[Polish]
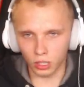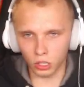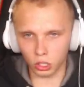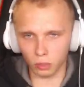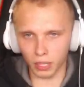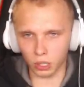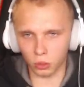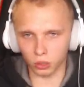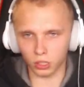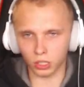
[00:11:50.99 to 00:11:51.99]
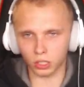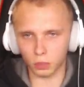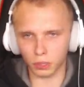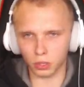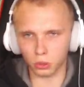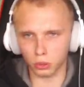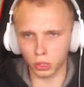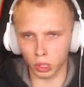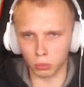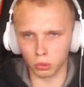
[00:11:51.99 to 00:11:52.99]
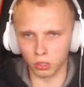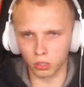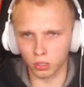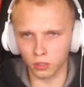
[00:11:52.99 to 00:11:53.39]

Jedź robaku, jak jesteś paskudny robul.